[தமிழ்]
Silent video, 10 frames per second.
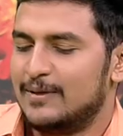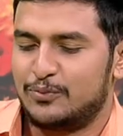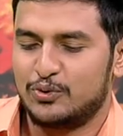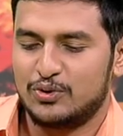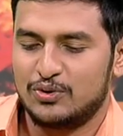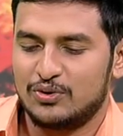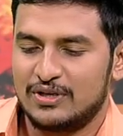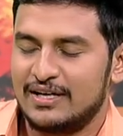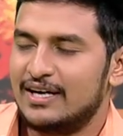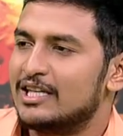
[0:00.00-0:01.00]
நீங்க வந்து
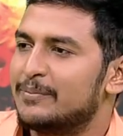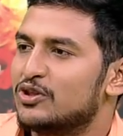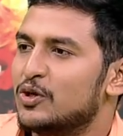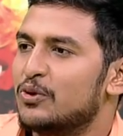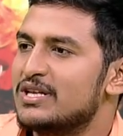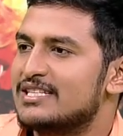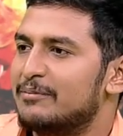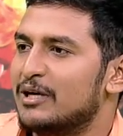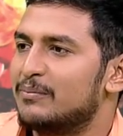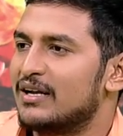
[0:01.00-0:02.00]
ரெண்டாயிரத்தி பத்தொன்பது
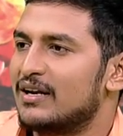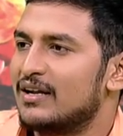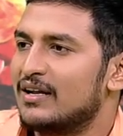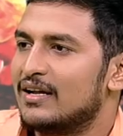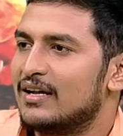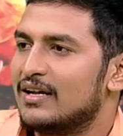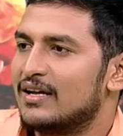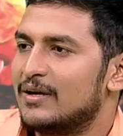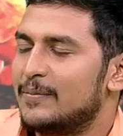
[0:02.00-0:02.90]
செப்டம்பர் நான் வந்து